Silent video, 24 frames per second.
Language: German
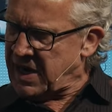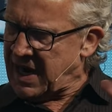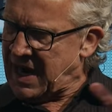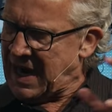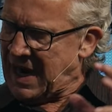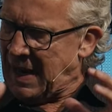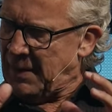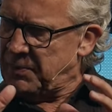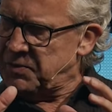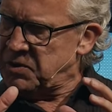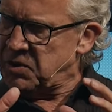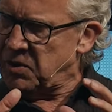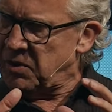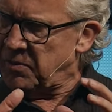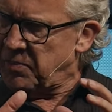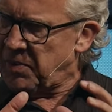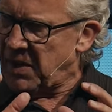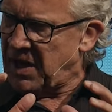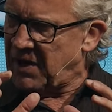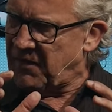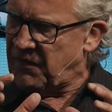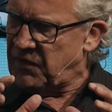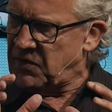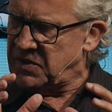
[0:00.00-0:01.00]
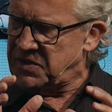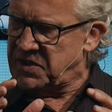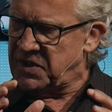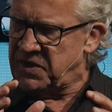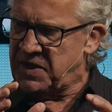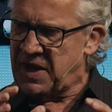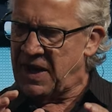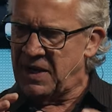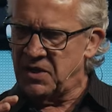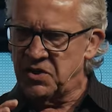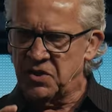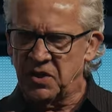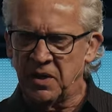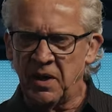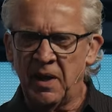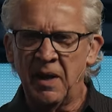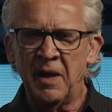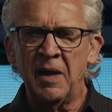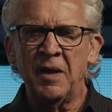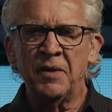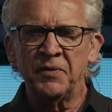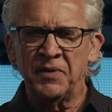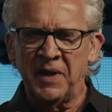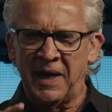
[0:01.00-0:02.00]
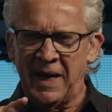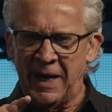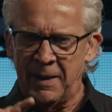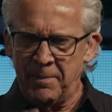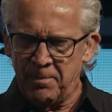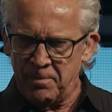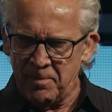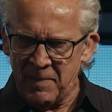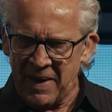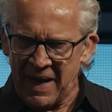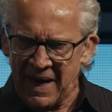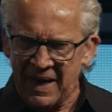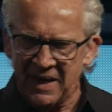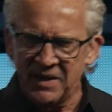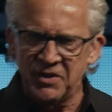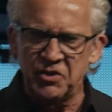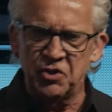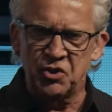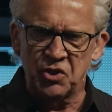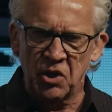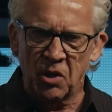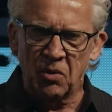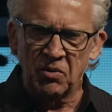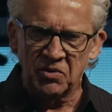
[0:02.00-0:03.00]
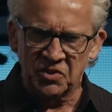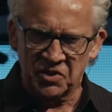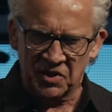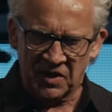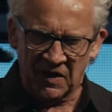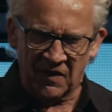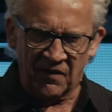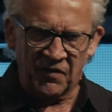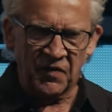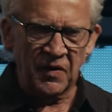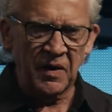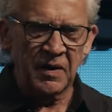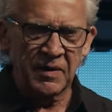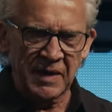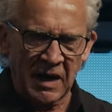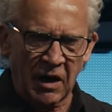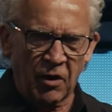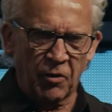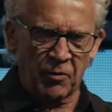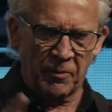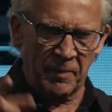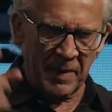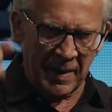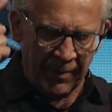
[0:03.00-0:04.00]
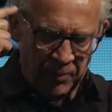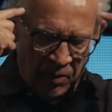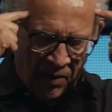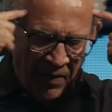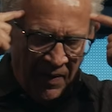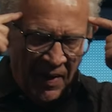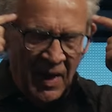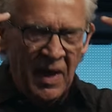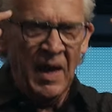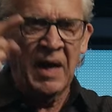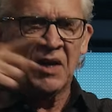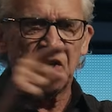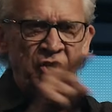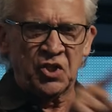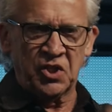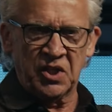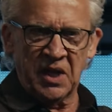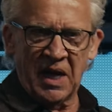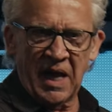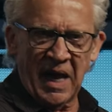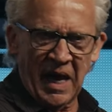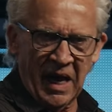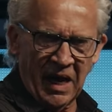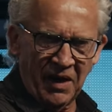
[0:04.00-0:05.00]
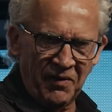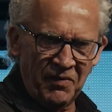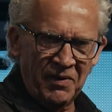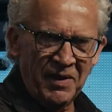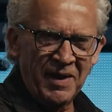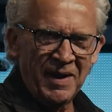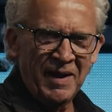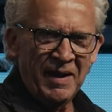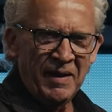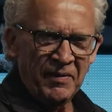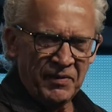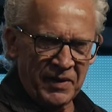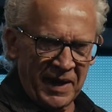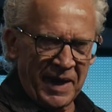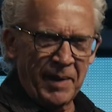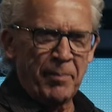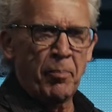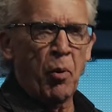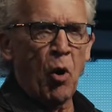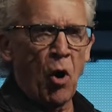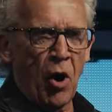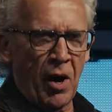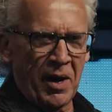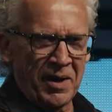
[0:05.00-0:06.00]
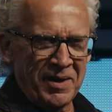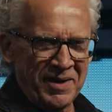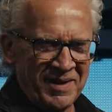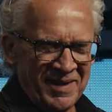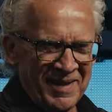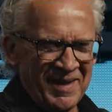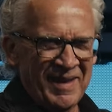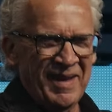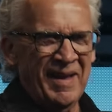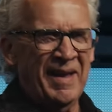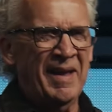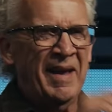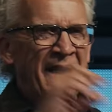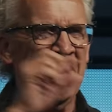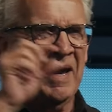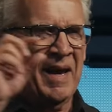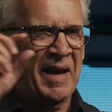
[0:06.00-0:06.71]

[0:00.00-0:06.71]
Das erregte Potiphas Aufmerksamkeit so sehr, dass er Josef, denken Sie daran, einen Sklaven, den er gekauft hatte,